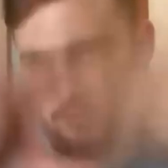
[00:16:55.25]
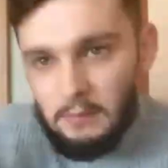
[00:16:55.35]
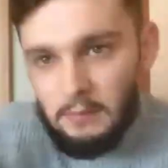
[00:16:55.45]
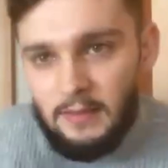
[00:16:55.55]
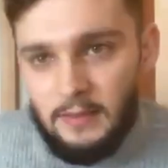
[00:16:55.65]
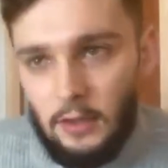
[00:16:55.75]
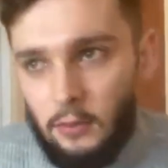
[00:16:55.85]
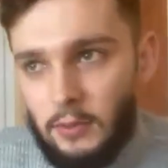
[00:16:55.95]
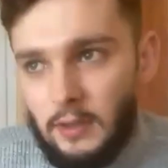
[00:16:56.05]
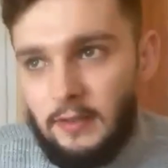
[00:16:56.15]
mystique
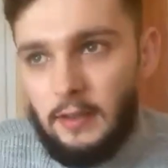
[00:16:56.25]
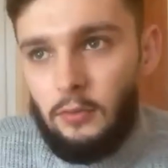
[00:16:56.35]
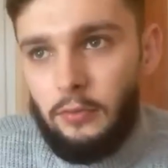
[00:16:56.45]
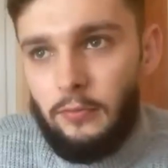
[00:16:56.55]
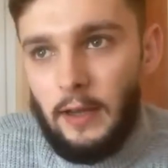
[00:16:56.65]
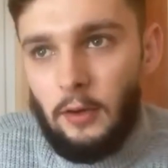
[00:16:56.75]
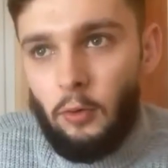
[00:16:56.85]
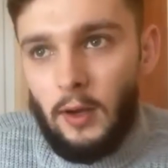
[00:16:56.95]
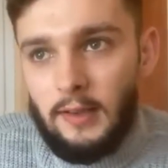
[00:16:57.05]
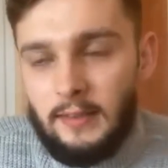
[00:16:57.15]
qu'on essaie de nous faire
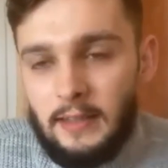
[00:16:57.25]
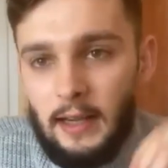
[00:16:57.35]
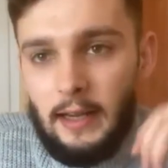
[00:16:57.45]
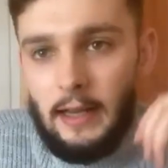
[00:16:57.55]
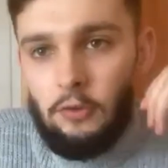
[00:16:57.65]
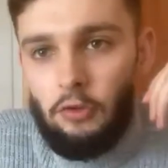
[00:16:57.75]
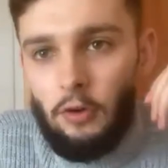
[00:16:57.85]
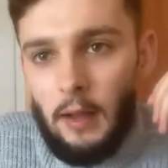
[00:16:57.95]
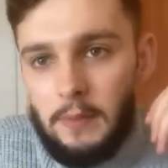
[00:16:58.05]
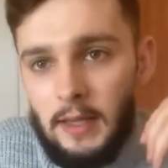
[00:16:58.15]
croire. C'est-à-dire, la lecture
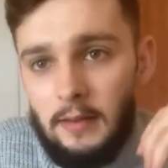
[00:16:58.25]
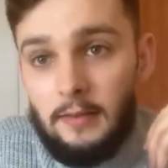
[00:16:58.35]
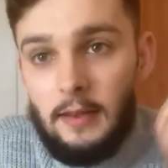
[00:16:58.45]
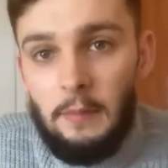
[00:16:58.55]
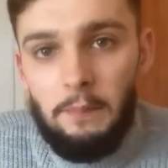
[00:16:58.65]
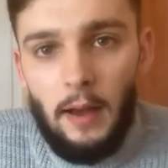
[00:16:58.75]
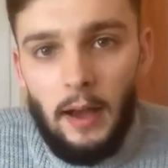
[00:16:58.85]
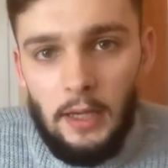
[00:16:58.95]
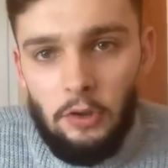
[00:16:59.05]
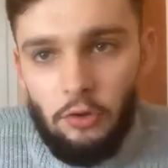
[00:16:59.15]
rapide, c'est
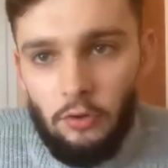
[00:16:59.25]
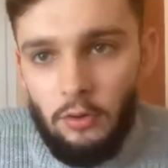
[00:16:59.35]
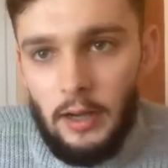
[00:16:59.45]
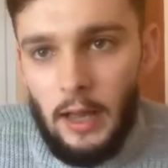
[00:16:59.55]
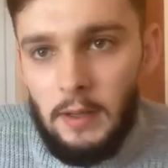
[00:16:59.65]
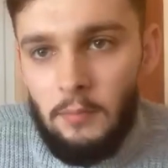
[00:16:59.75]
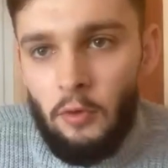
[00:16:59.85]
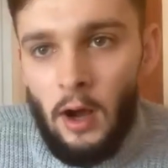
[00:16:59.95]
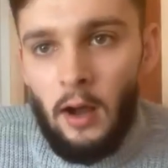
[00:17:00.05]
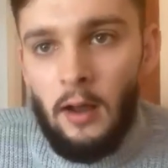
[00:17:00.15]
pareil que la
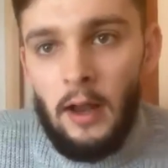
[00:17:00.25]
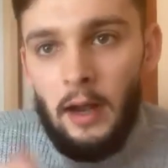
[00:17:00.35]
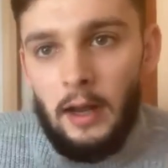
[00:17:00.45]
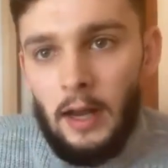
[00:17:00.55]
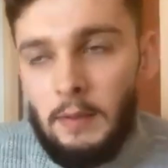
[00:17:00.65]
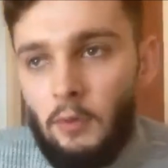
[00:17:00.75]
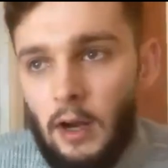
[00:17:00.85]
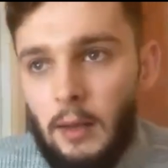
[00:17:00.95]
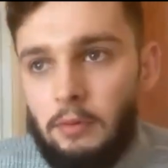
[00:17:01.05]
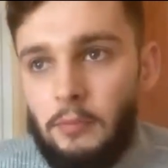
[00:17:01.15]
mémoire. La mémoire,
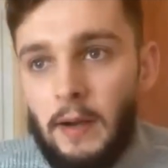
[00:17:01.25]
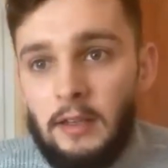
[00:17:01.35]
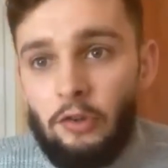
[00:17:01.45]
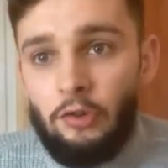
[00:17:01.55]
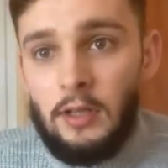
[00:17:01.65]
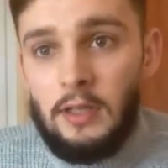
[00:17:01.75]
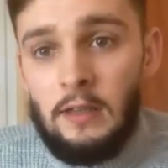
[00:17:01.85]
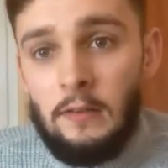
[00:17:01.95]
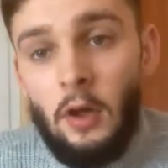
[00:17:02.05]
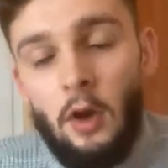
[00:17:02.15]
la plupart des gens, ils
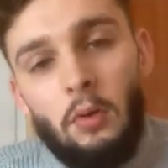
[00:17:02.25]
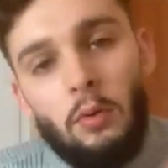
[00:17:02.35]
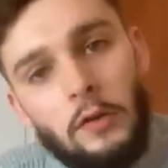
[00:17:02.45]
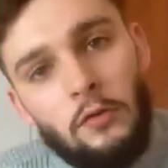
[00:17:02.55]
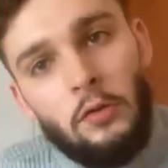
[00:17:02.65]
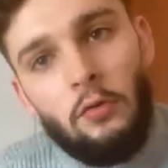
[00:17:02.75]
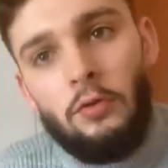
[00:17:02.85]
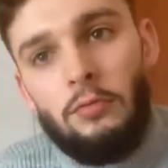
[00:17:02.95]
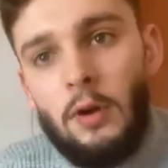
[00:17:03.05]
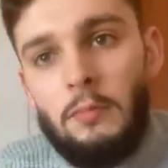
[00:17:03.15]
disent Ouais, ceux qui ont
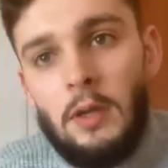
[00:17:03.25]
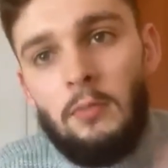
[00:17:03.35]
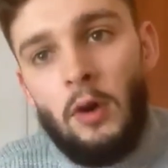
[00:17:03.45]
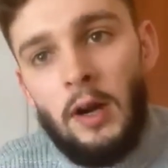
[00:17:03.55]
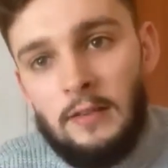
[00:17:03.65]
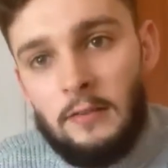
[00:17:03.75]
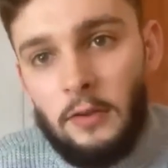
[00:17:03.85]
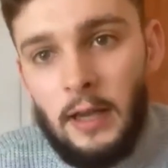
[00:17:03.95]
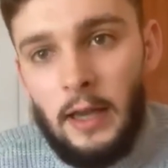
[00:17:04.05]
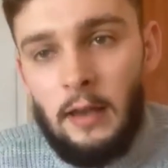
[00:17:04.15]
une bonne mémoire, ils
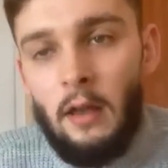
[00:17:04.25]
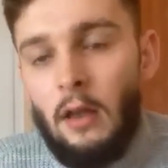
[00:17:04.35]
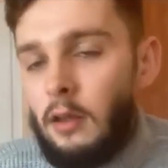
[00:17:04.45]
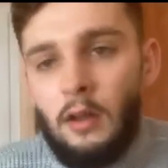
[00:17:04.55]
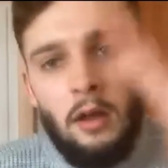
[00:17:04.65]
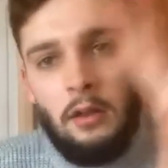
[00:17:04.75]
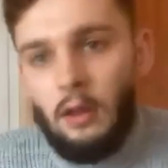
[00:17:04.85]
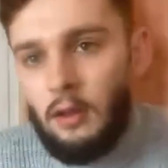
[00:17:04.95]
s'entraînent. Non, non,